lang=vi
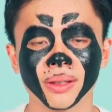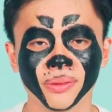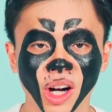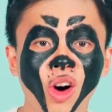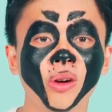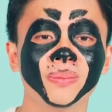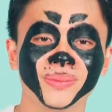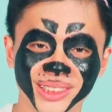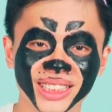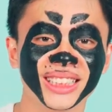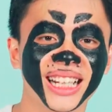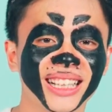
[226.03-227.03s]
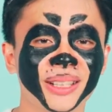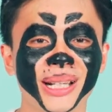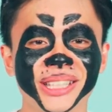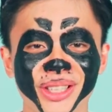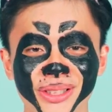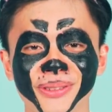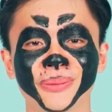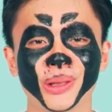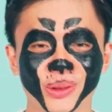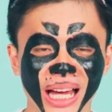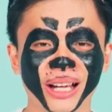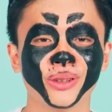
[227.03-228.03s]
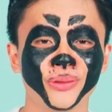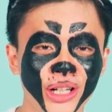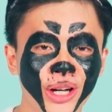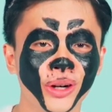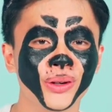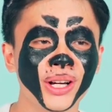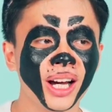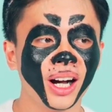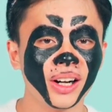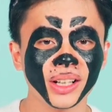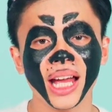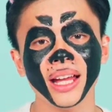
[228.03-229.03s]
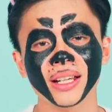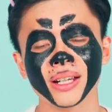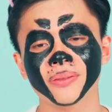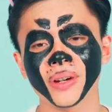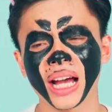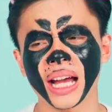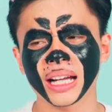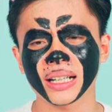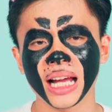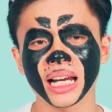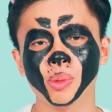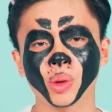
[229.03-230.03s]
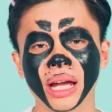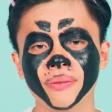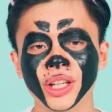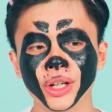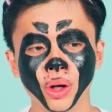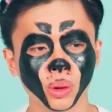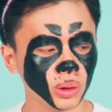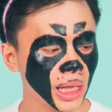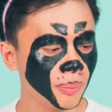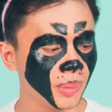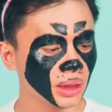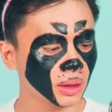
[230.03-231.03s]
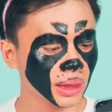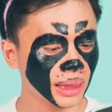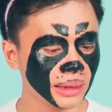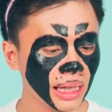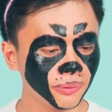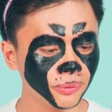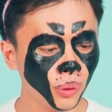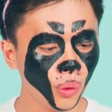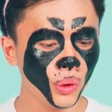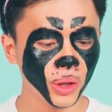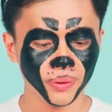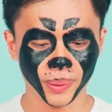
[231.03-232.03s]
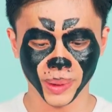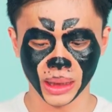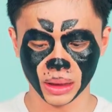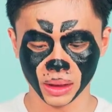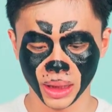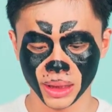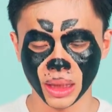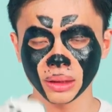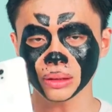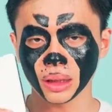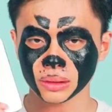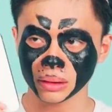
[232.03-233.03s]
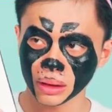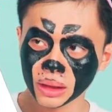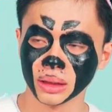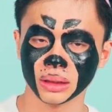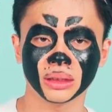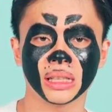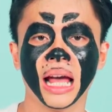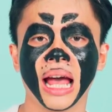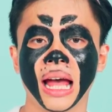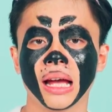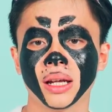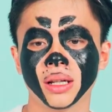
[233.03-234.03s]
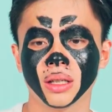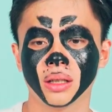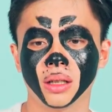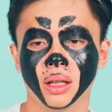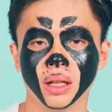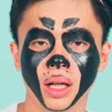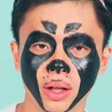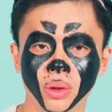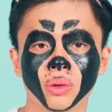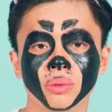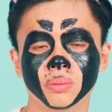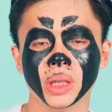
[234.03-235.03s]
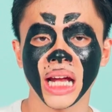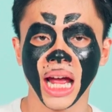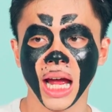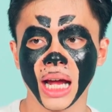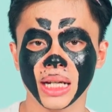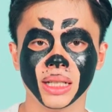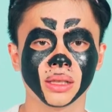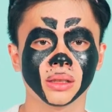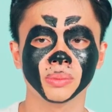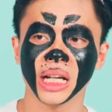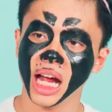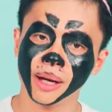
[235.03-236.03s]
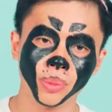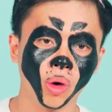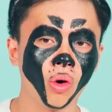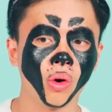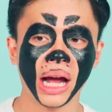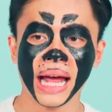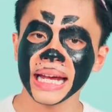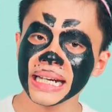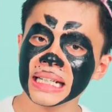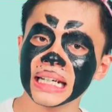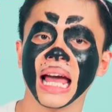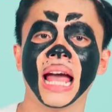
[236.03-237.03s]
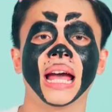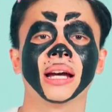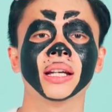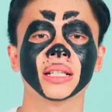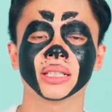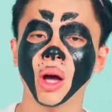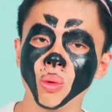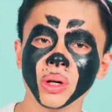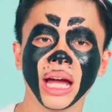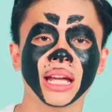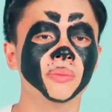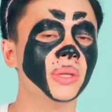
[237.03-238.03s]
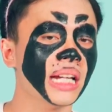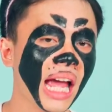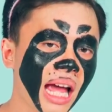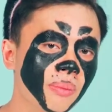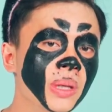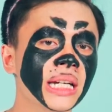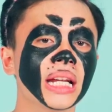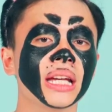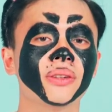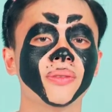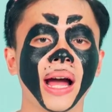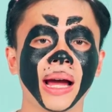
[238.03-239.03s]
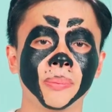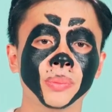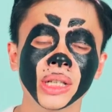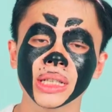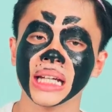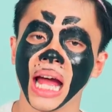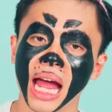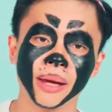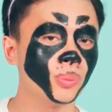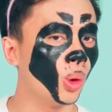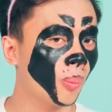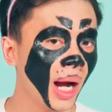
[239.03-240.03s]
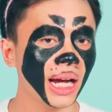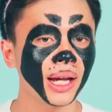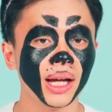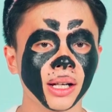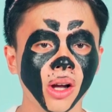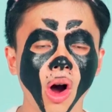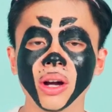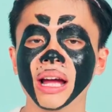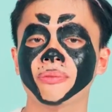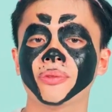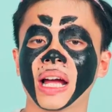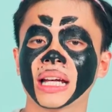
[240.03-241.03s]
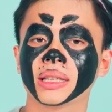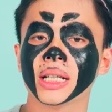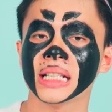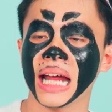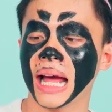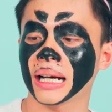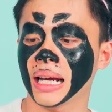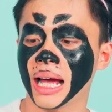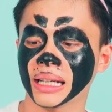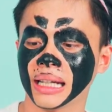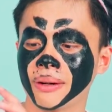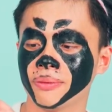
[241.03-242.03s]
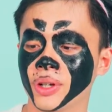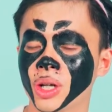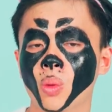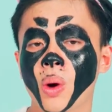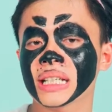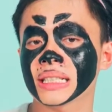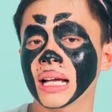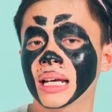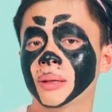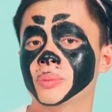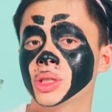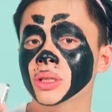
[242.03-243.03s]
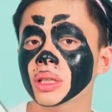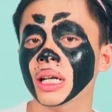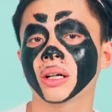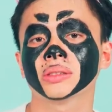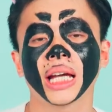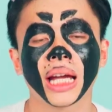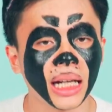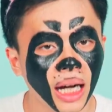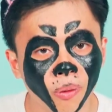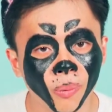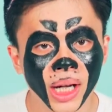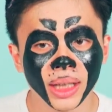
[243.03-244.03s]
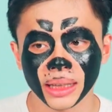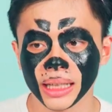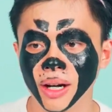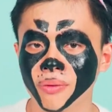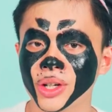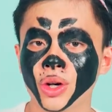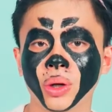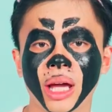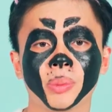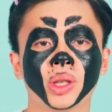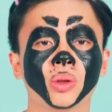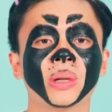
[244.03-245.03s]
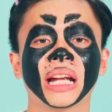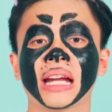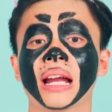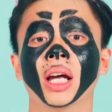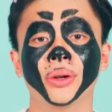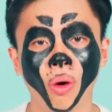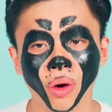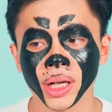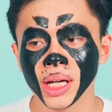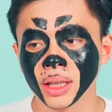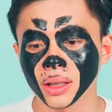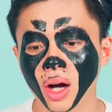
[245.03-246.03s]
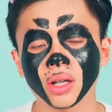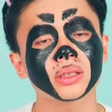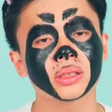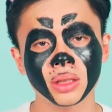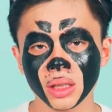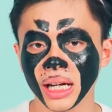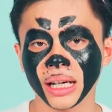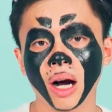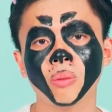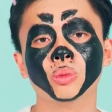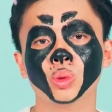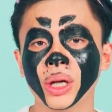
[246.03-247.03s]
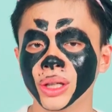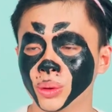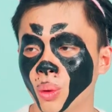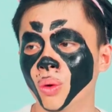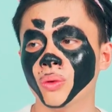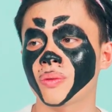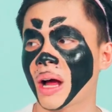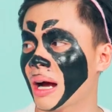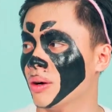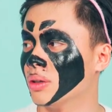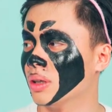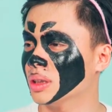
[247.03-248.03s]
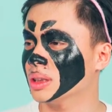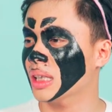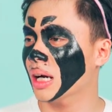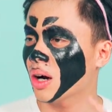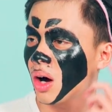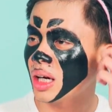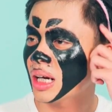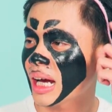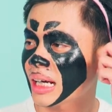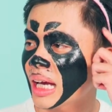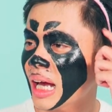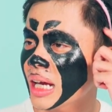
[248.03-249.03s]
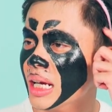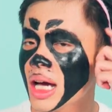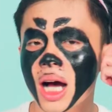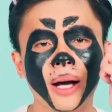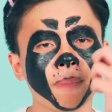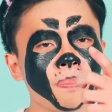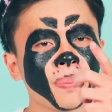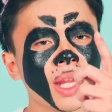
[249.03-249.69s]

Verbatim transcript: và ốp được link ở bên dưới phần miêu tả của video ok và đây là một cái video để mình có thể test vui và mình có thể chứng thực được là uh, liệu 12, 12 Pro hay là sau này 12 mini và 12 Pro Max có gặp phải cái tình trạng là cạnh viền quá sắc làm xước cái ngón tay hay không thì trong video này mình cũng đã trả lời rồi nó xước hay không tùy thuộc vào gọi người ta gọi là cái uh,